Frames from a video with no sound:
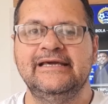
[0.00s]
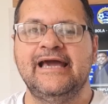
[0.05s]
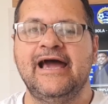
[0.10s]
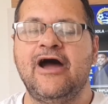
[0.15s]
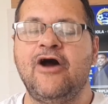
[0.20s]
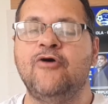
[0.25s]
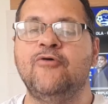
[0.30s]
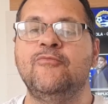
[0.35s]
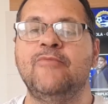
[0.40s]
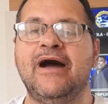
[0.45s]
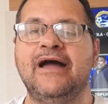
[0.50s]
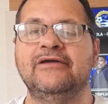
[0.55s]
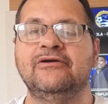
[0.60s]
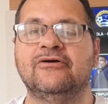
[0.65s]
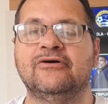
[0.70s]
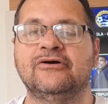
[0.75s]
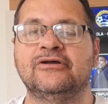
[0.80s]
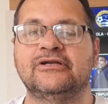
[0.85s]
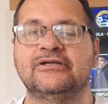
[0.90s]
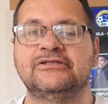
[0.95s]
ao
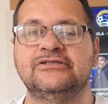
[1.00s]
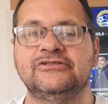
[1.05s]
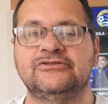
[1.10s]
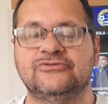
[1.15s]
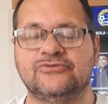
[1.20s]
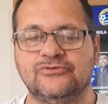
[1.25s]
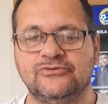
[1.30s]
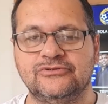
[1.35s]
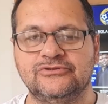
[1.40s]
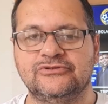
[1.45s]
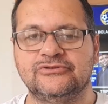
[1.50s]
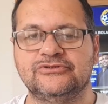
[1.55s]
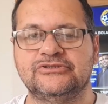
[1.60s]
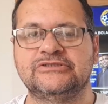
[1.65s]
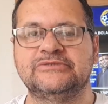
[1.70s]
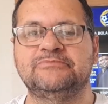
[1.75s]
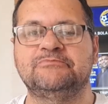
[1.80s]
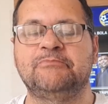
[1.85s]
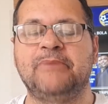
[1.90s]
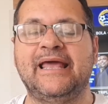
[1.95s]
maior de
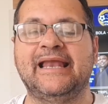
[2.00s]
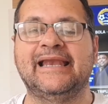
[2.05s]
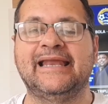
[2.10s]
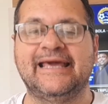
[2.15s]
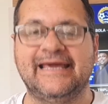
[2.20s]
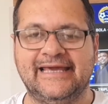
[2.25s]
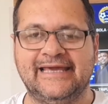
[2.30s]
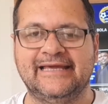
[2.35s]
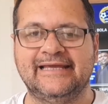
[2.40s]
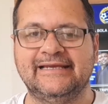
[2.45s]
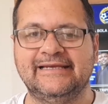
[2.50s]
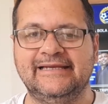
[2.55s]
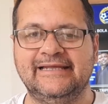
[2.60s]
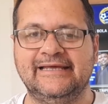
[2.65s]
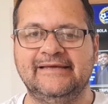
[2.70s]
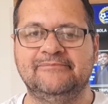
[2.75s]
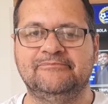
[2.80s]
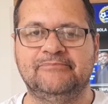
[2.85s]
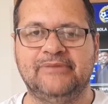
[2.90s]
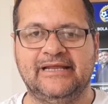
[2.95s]
todos, Pelé.
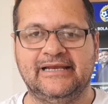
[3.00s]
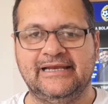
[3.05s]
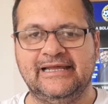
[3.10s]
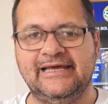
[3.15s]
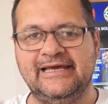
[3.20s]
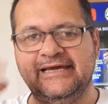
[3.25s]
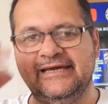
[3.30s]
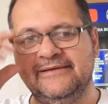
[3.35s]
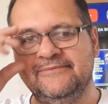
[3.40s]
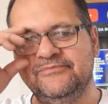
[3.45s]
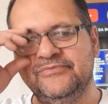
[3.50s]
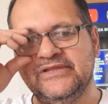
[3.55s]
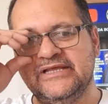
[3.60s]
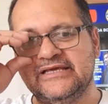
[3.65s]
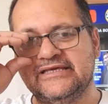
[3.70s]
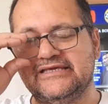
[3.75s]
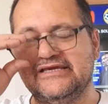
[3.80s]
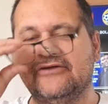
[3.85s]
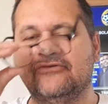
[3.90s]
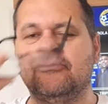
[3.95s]
Né? Pelé
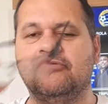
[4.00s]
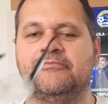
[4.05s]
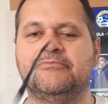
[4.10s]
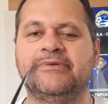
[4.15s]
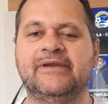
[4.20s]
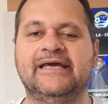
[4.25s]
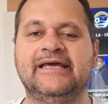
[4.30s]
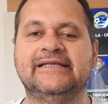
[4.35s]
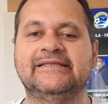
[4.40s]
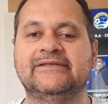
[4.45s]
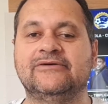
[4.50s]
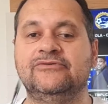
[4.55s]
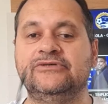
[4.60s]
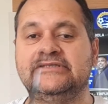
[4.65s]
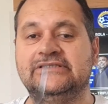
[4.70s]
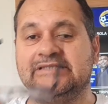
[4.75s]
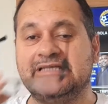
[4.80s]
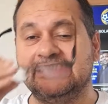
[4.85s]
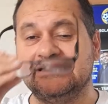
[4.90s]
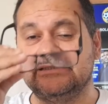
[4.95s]
que completa
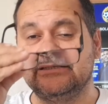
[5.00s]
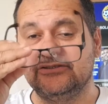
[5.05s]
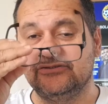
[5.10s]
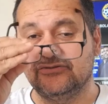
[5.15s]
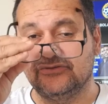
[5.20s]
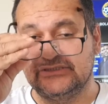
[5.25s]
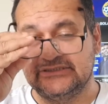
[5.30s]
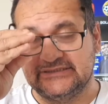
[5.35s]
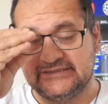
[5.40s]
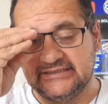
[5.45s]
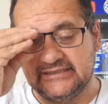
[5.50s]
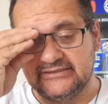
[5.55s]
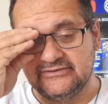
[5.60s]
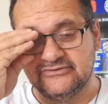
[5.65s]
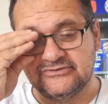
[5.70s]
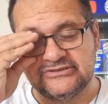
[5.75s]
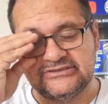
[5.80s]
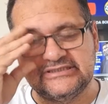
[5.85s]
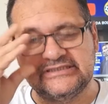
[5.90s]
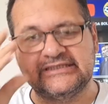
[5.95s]
82
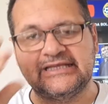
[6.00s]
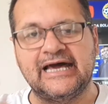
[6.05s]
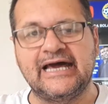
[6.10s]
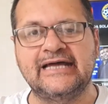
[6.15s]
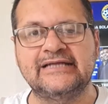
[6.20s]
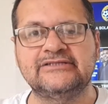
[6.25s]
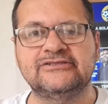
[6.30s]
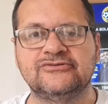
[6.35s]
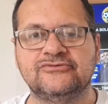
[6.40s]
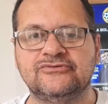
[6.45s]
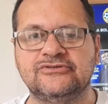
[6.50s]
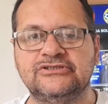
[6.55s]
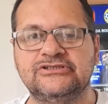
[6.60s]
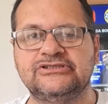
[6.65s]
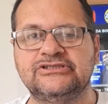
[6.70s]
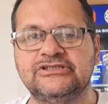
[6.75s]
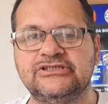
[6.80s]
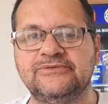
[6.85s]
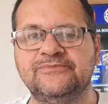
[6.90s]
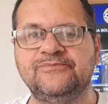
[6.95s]
anos de idade
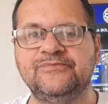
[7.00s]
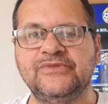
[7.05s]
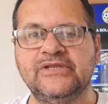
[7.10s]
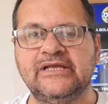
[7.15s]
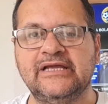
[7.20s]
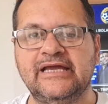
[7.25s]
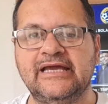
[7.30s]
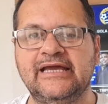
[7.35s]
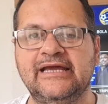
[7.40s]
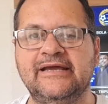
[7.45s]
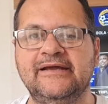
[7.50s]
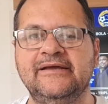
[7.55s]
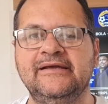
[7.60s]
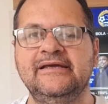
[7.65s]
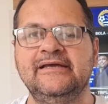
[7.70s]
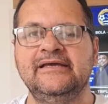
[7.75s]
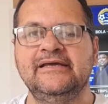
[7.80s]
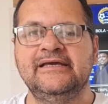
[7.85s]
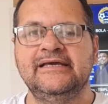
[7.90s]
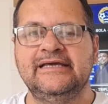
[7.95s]
hoje, é,
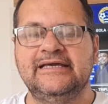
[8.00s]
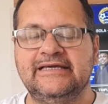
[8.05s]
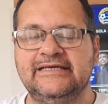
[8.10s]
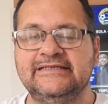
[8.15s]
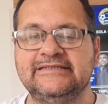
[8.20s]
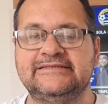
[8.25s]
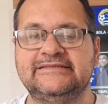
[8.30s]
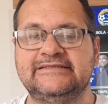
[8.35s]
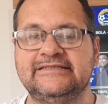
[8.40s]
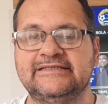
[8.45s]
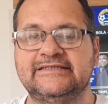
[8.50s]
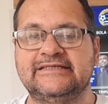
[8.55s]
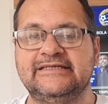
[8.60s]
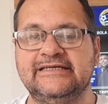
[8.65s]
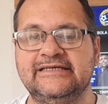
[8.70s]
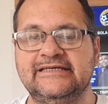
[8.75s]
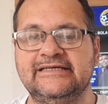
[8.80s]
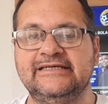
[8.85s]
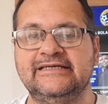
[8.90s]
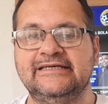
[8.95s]
este
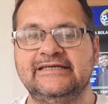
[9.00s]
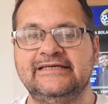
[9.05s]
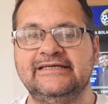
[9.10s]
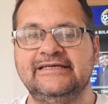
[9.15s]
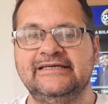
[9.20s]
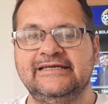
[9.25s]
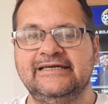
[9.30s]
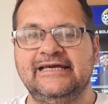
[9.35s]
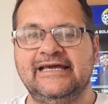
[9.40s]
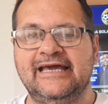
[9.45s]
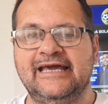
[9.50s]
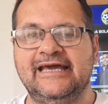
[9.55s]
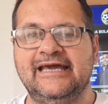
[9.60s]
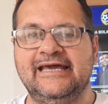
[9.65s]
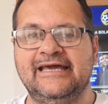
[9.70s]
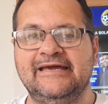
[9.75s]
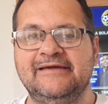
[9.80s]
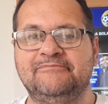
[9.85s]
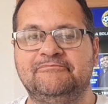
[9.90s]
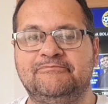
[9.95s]
que
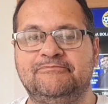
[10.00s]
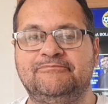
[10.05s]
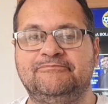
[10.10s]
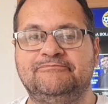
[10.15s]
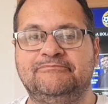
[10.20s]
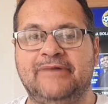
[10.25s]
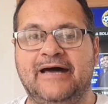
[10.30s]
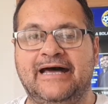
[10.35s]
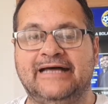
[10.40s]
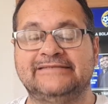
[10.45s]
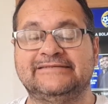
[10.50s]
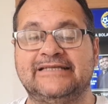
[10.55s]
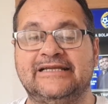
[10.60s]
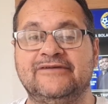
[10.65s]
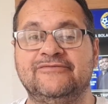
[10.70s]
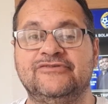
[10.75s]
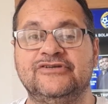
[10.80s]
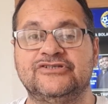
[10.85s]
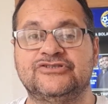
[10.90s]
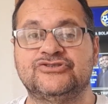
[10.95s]
é,
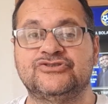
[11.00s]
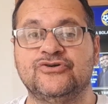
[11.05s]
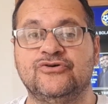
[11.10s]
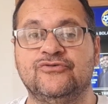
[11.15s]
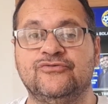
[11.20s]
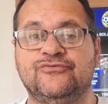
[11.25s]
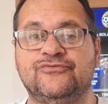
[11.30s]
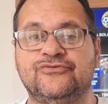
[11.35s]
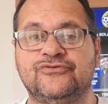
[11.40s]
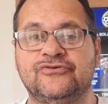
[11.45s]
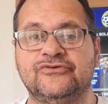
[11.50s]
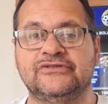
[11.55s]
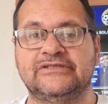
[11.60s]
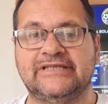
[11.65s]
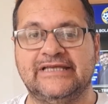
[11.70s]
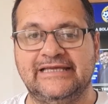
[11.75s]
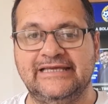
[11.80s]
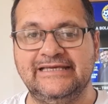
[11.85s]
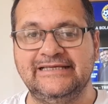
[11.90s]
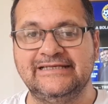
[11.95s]
atravessou
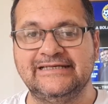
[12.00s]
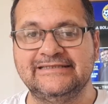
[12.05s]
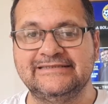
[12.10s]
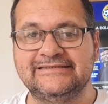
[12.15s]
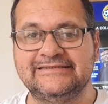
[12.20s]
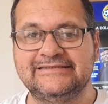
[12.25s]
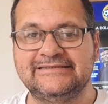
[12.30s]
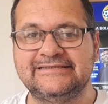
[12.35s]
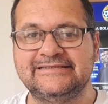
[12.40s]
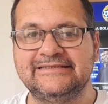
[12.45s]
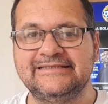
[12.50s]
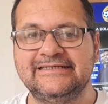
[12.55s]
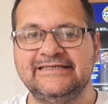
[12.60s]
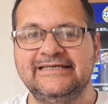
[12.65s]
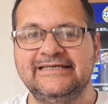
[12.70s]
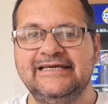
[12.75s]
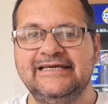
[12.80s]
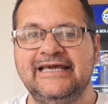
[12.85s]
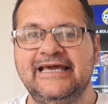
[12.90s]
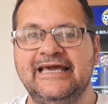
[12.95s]
fronteiras,
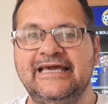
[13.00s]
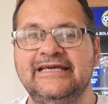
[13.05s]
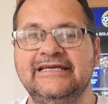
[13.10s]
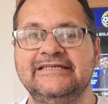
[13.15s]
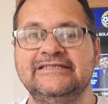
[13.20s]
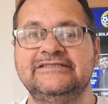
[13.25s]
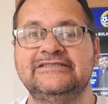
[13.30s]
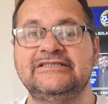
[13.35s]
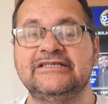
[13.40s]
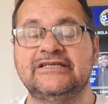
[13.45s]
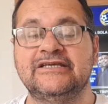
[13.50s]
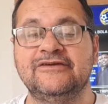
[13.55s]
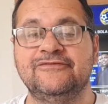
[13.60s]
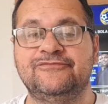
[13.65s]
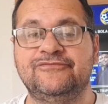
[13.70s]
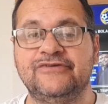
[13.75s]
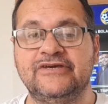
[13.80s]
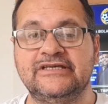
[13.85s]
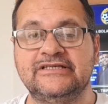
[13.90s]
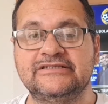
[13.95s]
este que
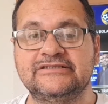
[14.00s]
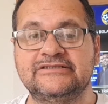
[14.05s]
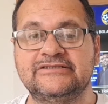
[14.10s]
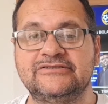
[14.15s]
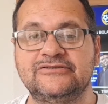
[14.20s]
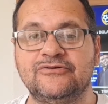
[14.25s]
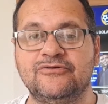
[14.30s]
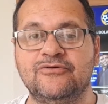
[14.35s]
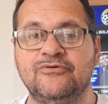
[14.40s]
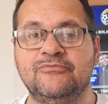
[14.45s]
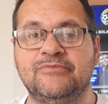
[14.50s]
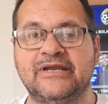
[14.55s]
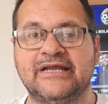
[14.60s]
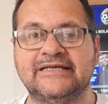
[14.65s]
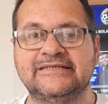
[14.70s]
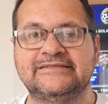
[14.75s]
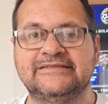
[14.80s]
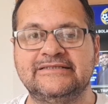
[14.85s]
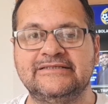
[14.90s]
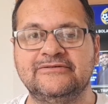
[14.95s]
fez o
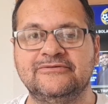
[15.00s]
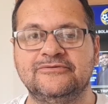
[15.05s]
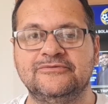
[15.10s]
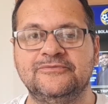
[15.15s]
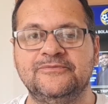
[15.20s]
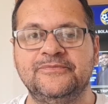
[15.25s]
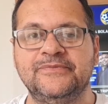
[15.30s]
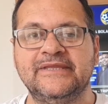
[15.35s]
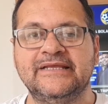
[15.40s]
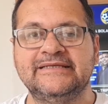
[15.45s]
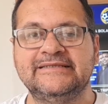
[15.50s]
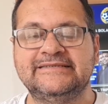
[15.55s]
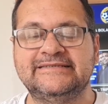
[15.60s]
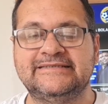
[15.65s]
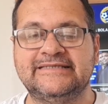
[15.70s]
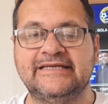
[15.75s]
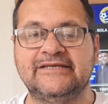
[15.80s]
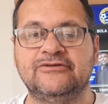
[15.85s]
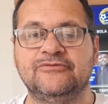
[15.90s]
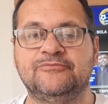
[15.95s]
Brasil
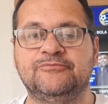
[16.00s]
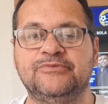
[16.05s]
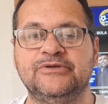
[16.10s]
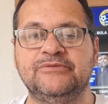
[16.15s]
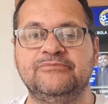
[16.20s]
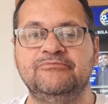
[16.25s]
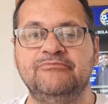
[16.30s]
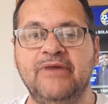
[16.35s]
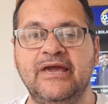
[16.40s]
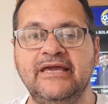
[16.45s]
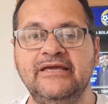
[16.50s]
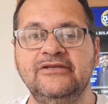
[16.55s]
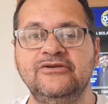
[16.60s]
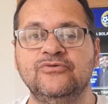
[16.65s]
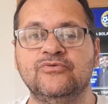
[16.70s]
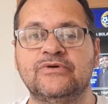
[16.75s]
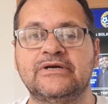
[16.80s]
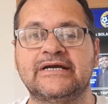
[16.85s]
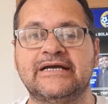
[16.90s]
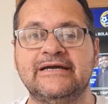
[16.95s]
ser o
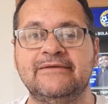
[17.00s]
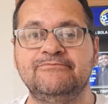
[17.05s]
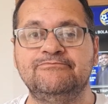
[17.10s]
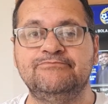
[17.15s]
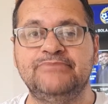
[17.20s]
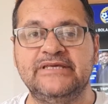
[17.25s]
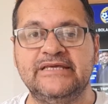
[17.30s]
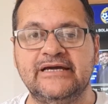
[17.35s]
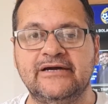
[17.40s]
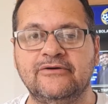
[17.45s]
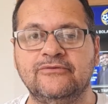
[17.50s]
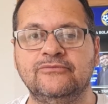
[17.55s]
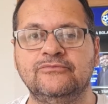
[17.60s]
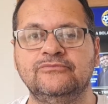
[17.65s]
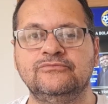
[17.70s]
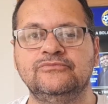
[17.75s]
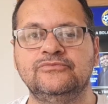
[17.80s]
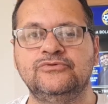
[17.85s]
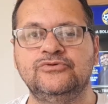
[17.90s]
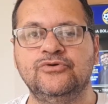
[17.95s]
primeiro campeão
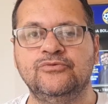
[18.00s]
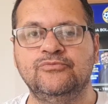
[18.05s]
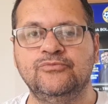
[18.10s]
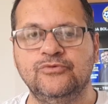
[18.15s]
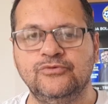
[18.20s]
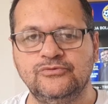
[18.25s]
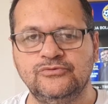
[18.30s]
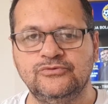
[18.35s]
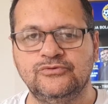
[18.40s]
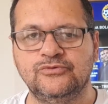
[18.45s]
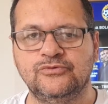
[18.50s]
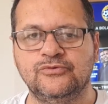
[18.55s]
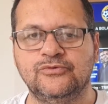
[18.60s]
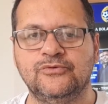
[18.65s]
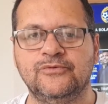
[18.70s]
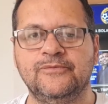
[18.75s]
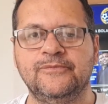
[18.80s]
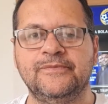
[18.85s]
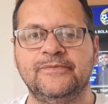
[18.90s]
do mundo